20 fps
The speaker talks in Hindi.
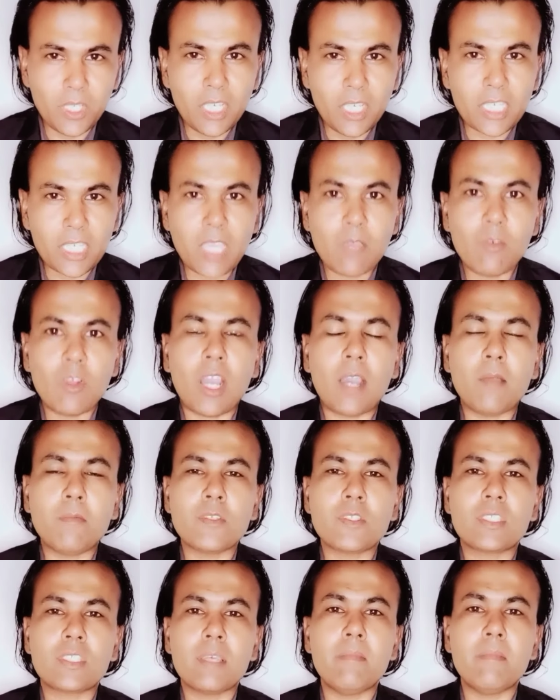कि वो आप
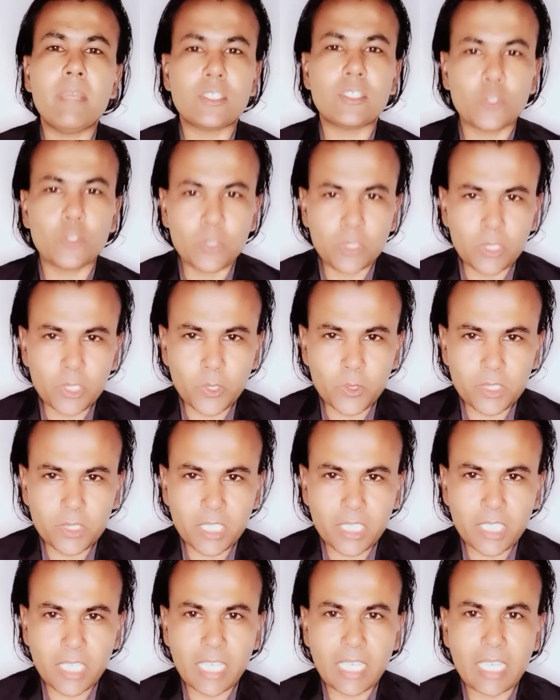उससे महजूज नहीं हो
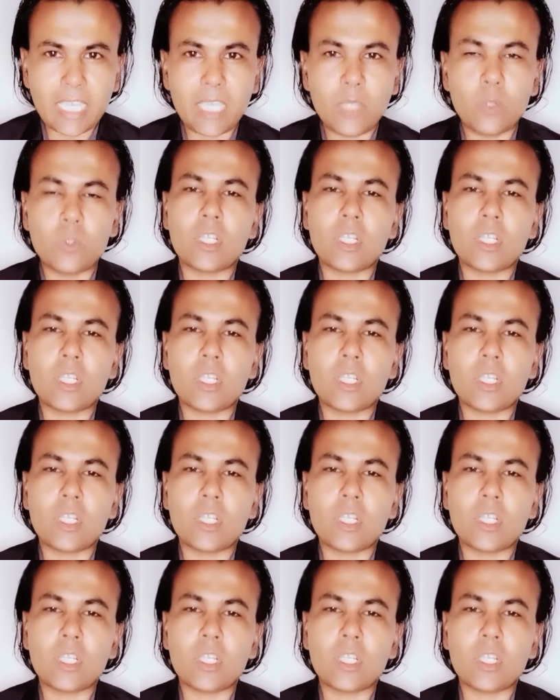सकेंगे उन